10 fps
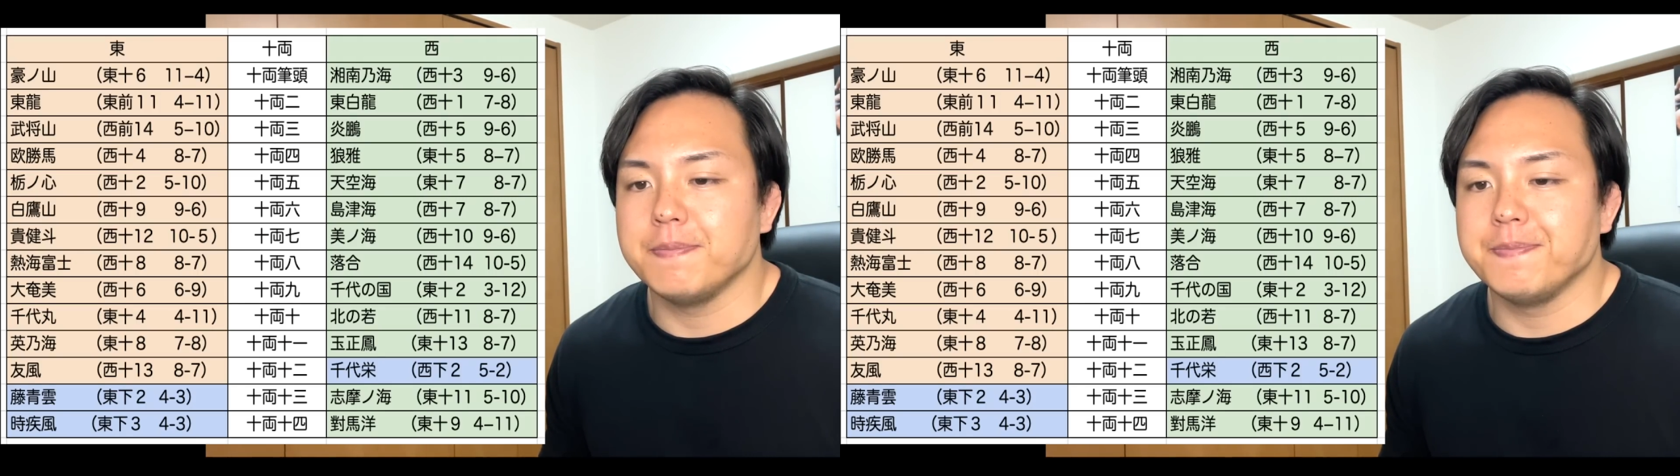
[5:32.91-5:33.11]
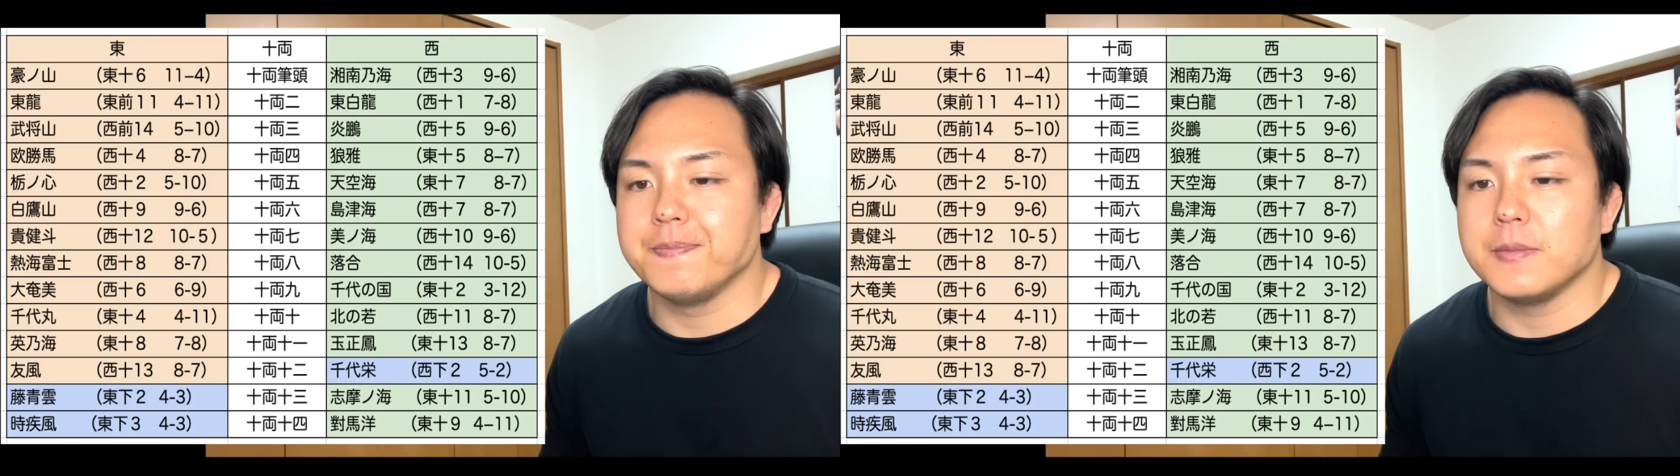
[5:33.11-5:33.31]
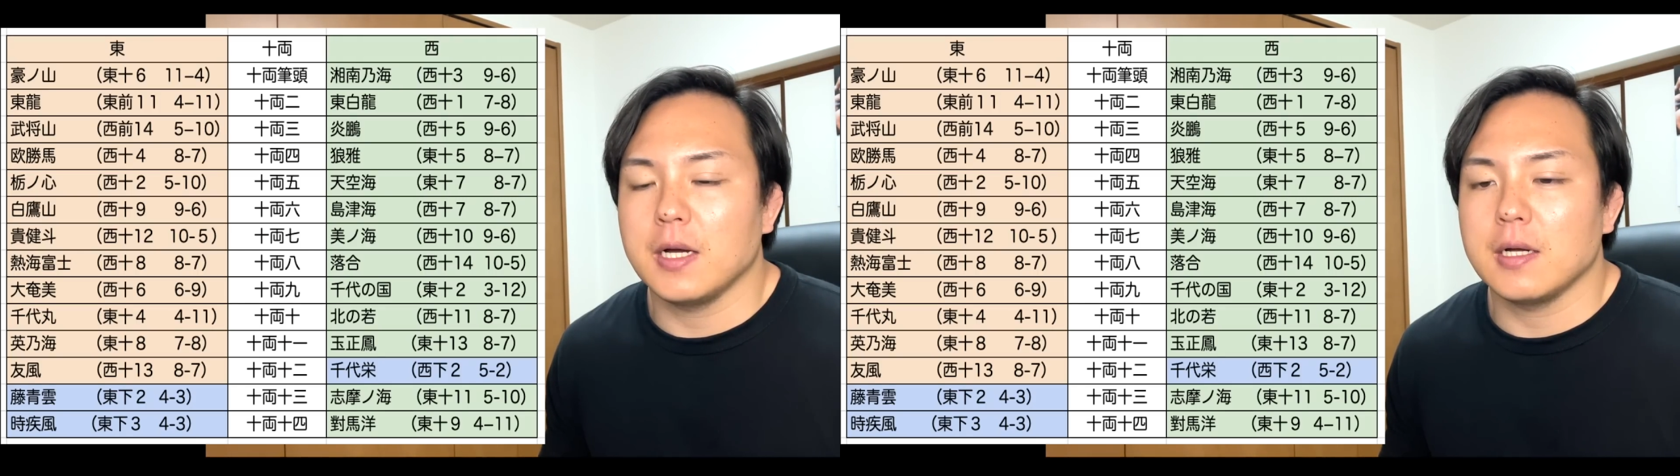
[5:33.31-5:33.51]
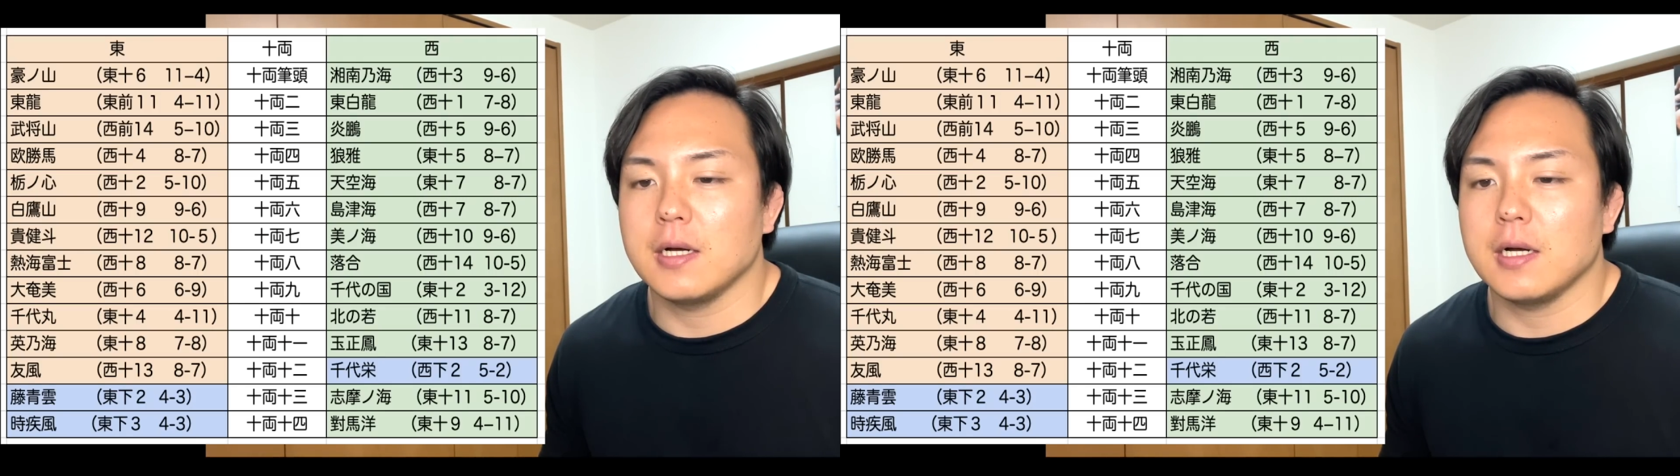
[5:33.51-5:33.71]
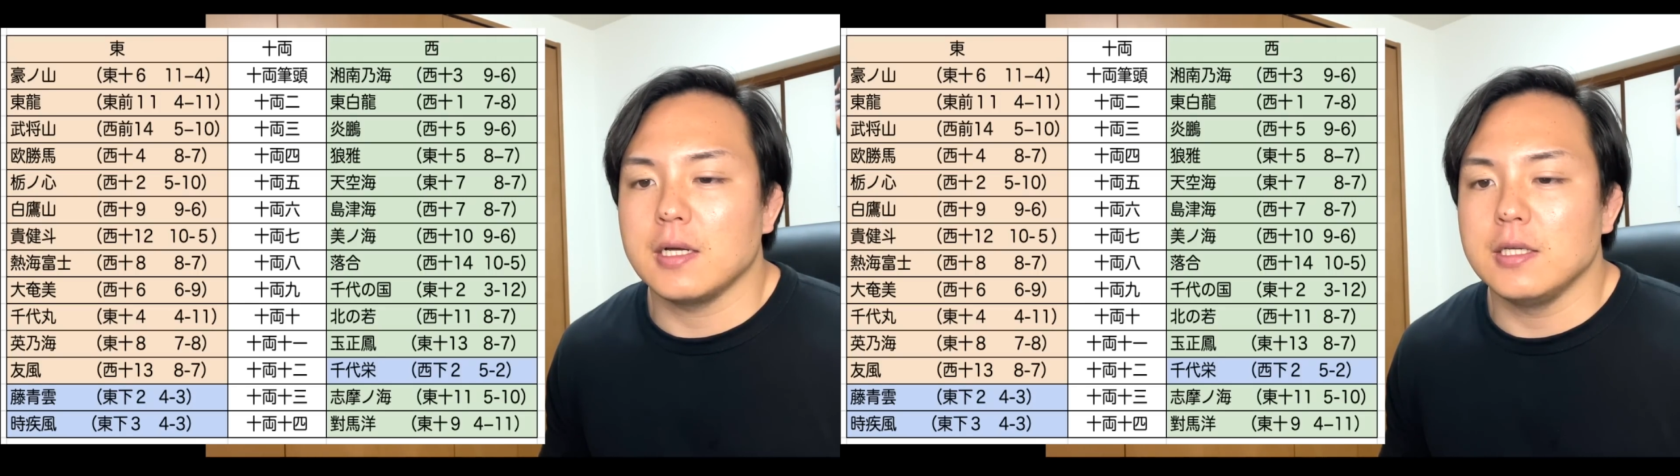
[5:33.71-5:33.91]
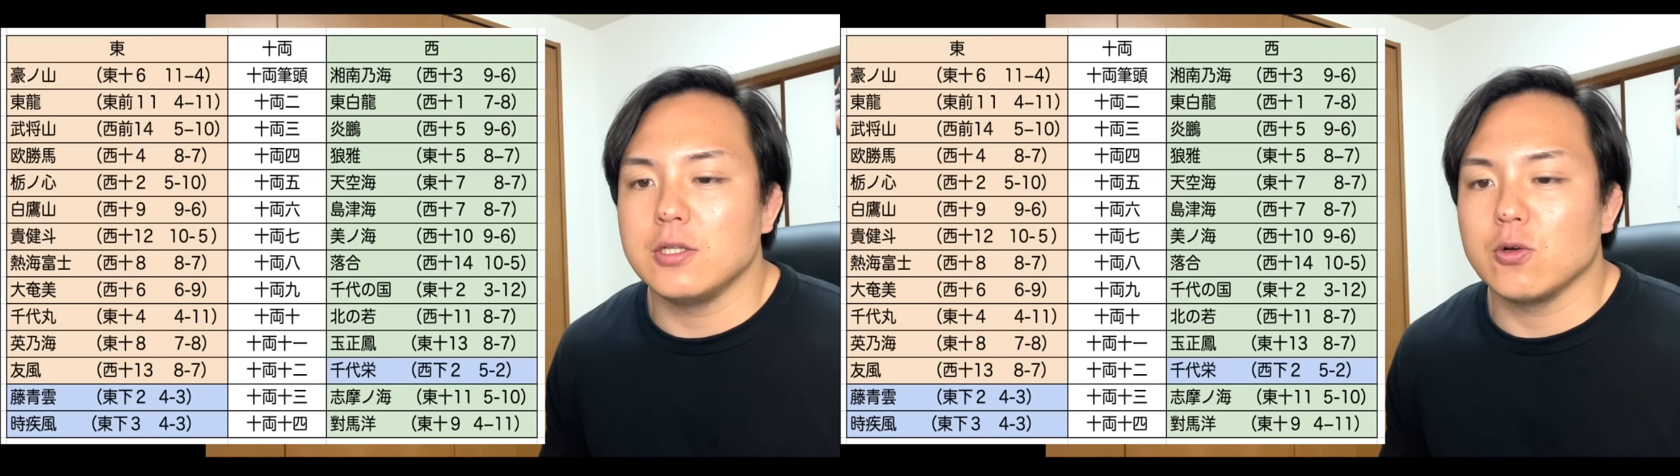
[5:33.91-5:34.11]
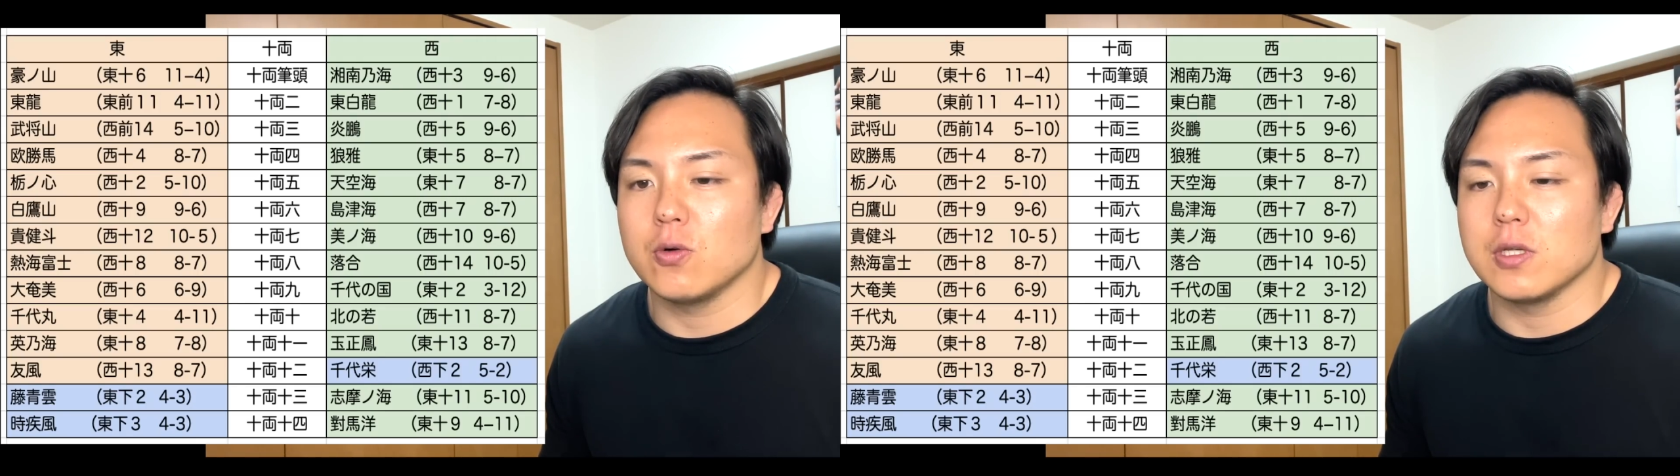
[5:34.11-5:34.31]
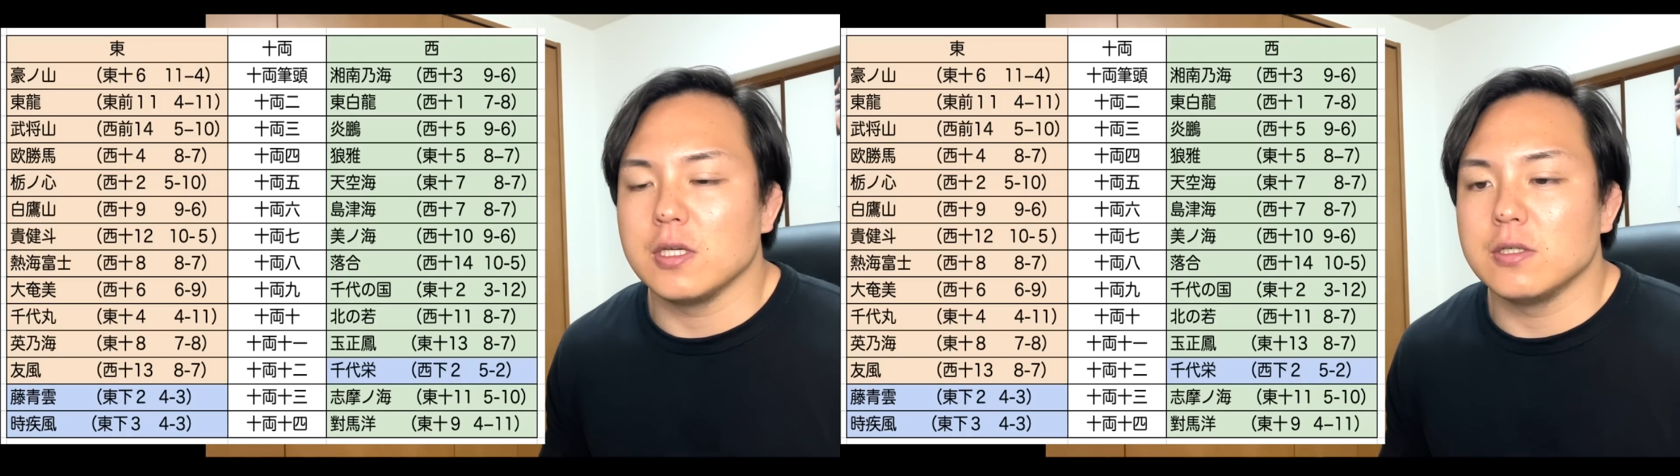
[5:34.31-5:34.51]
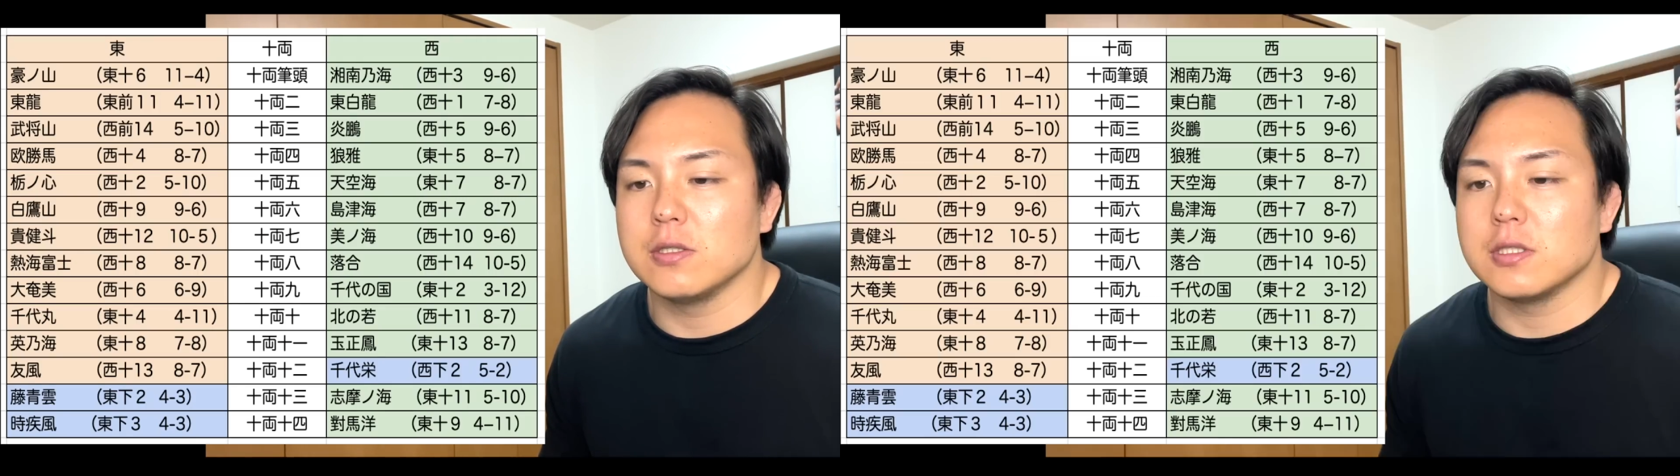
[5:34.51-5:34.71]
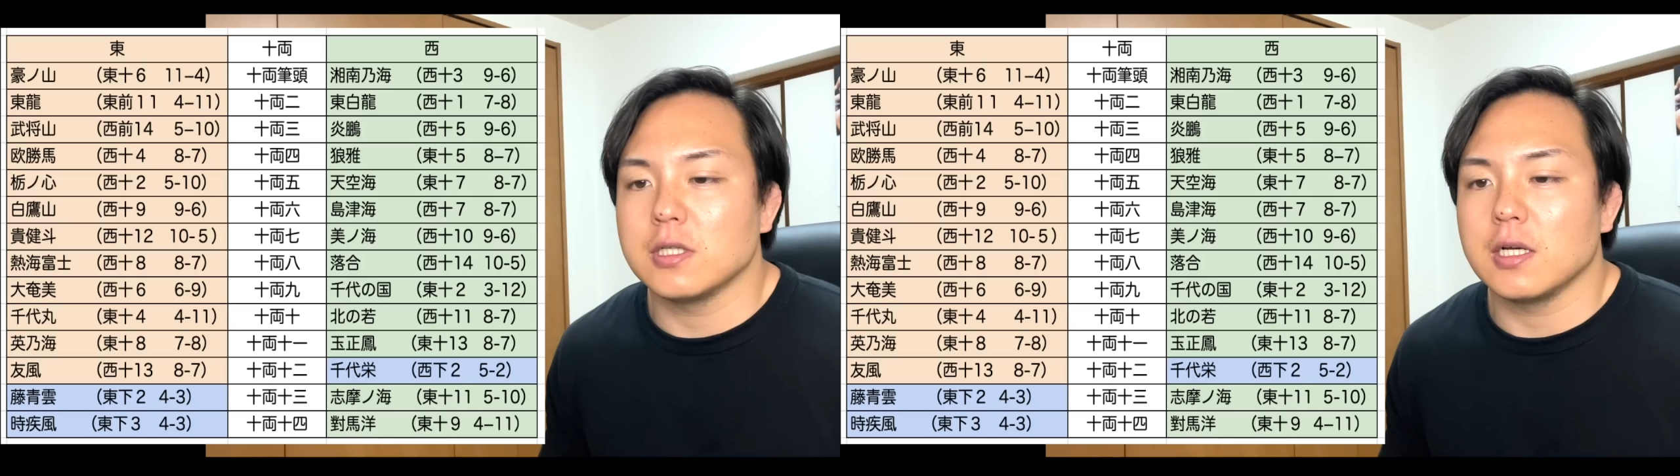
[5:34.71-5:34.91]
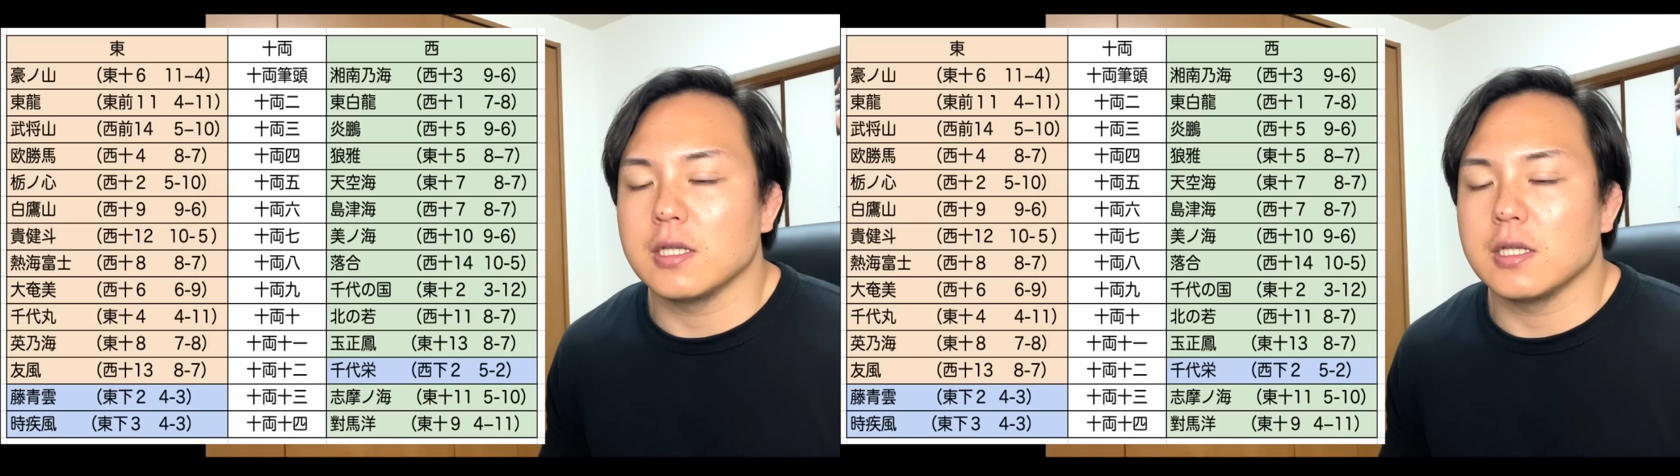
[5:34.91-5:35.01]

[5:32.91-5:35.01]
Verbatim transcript: うん、なかなかいいとこにいるんじゃ